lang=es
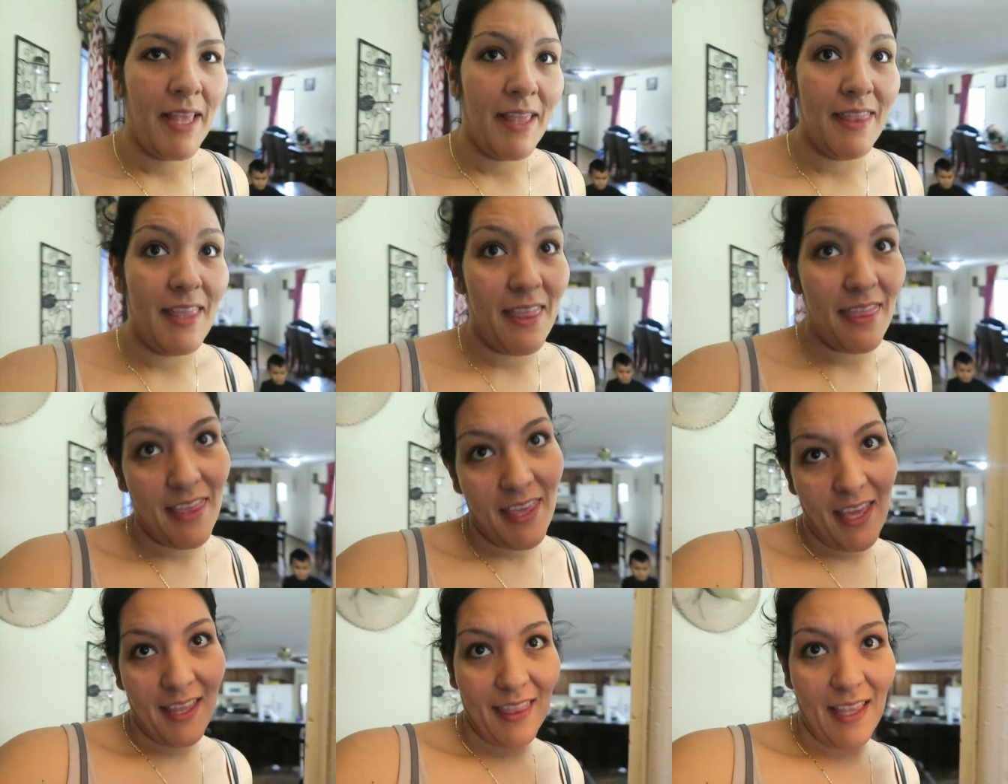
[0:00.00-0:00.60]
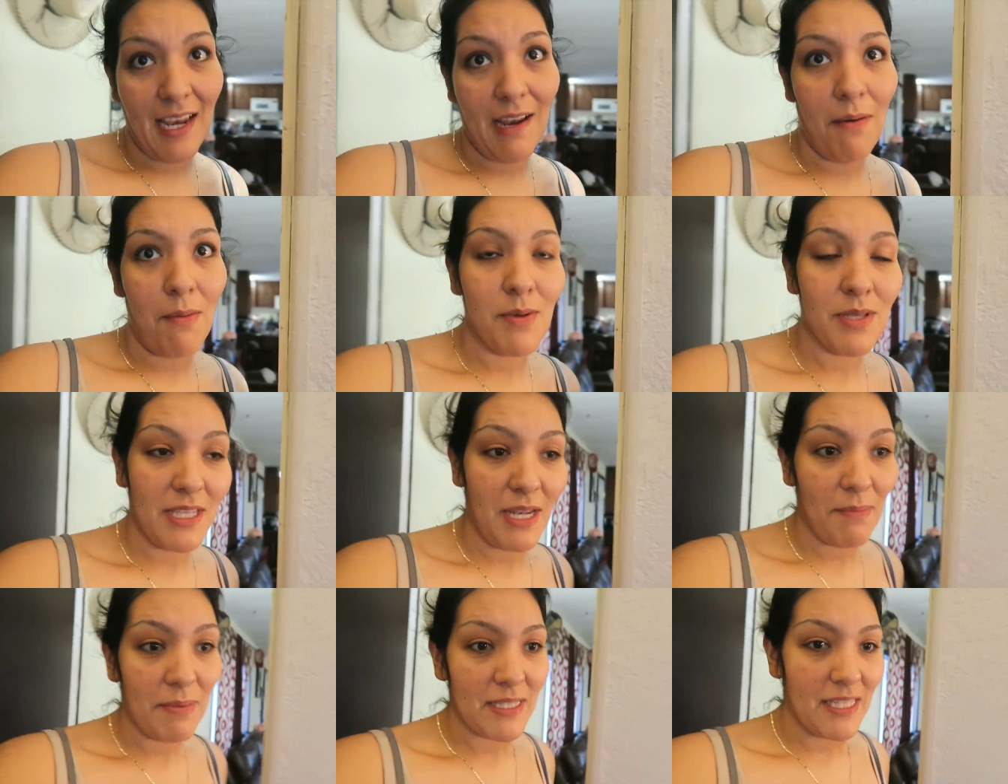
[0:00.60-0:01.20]
de dieta. La
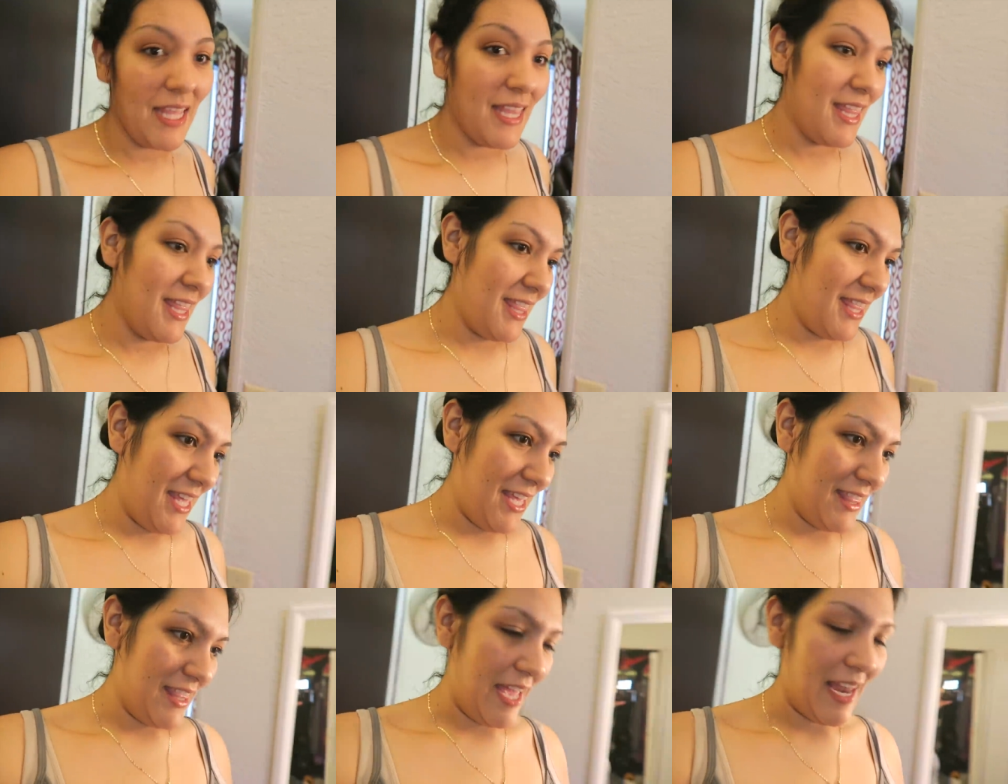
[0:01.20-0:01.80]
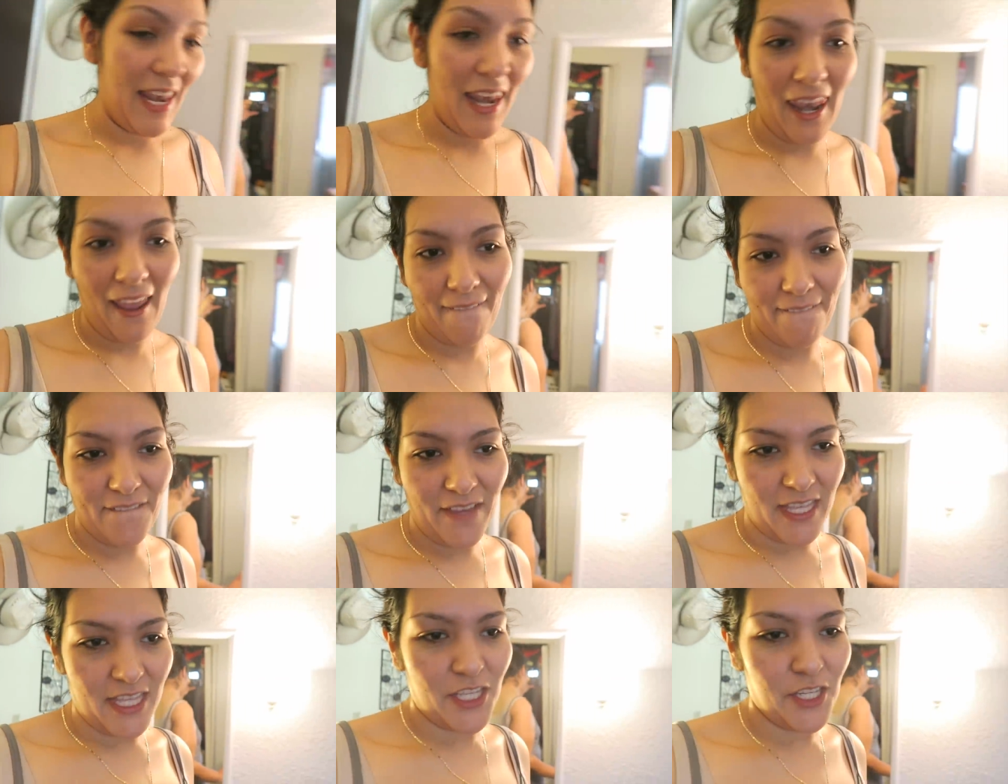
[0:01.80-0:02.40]
vamos a decir la pastilla de dieta,
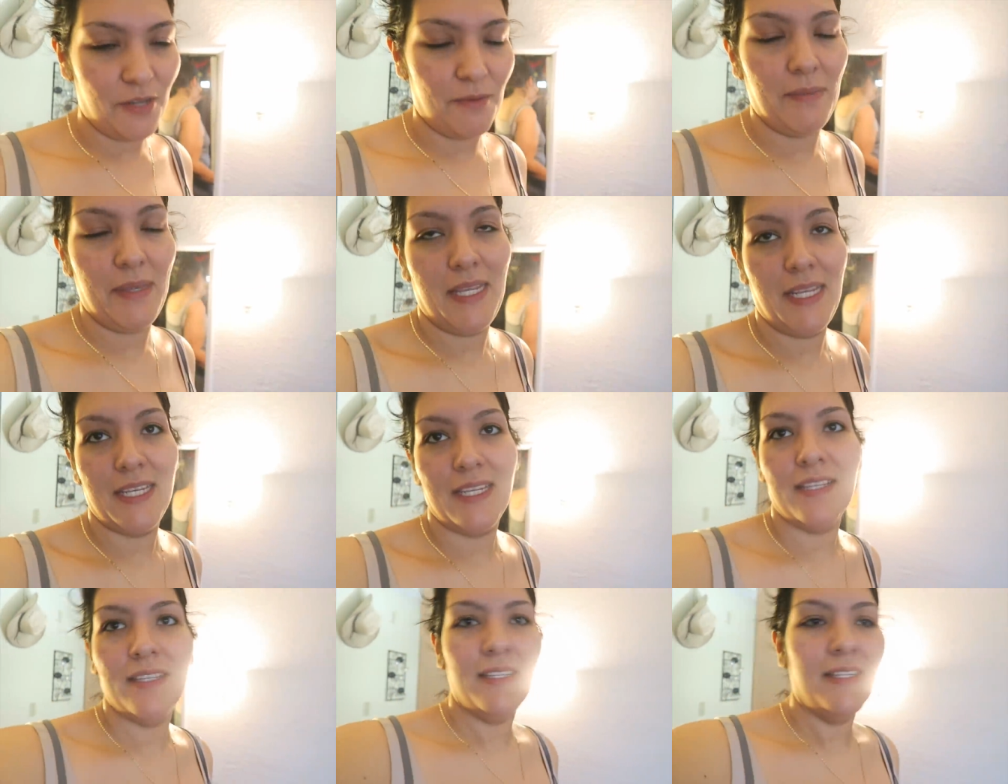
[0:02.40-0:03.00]
la Fentermine.